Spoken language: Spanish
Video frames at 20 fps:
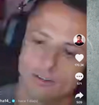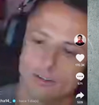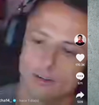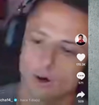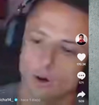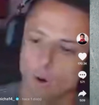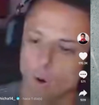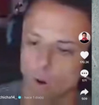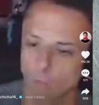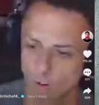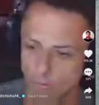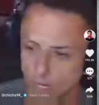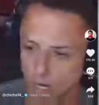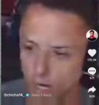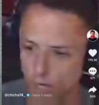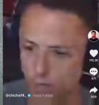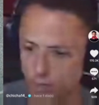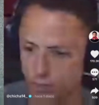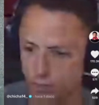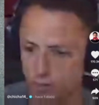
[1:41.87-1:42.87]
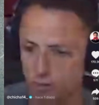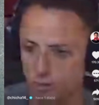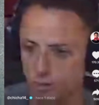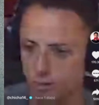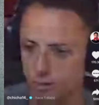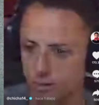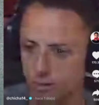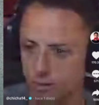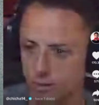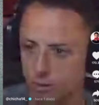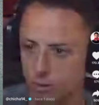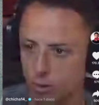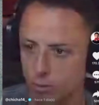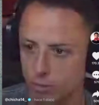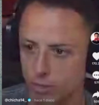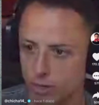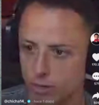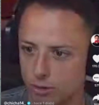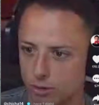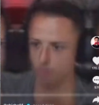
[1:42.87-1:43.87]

un millón. Yo tengo muchos. Un millón.